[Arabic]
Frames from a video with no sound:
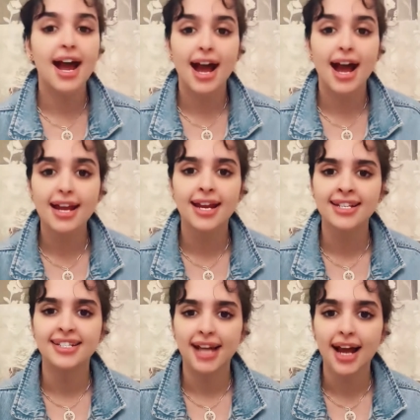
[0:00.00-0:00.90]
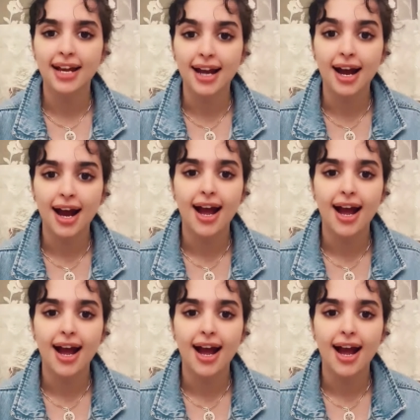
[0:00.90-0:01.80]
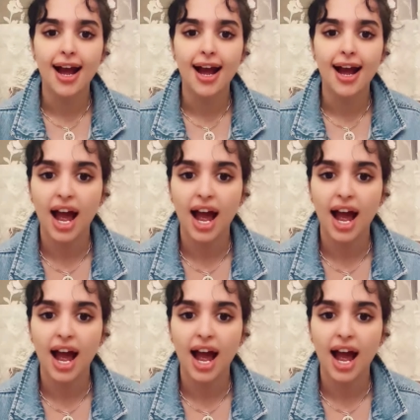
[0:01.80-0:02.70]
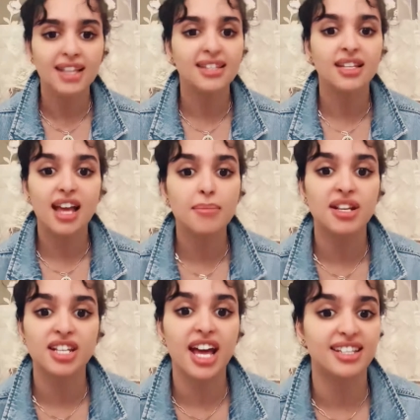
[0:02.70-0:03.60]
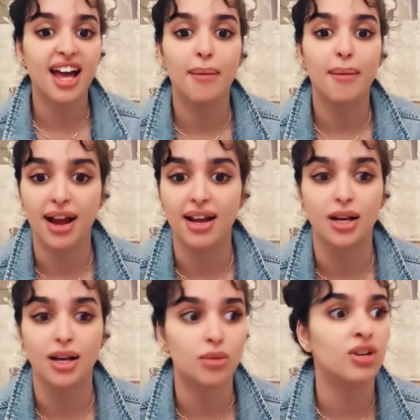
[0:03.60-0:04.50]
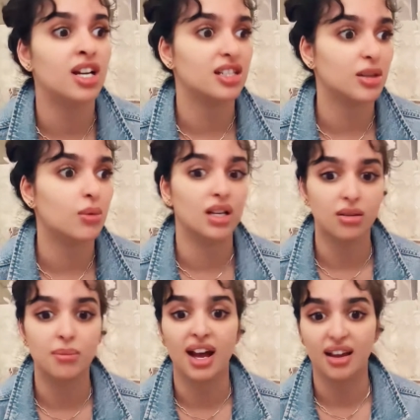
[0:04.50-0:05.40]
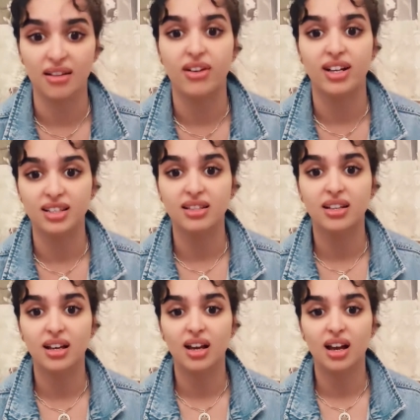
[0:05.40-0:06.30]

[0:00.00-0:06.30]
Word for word: أنا أنا إنسانة أنانية حتى دايما دا ساحبة عليكم ولا أسوي لكم لايفات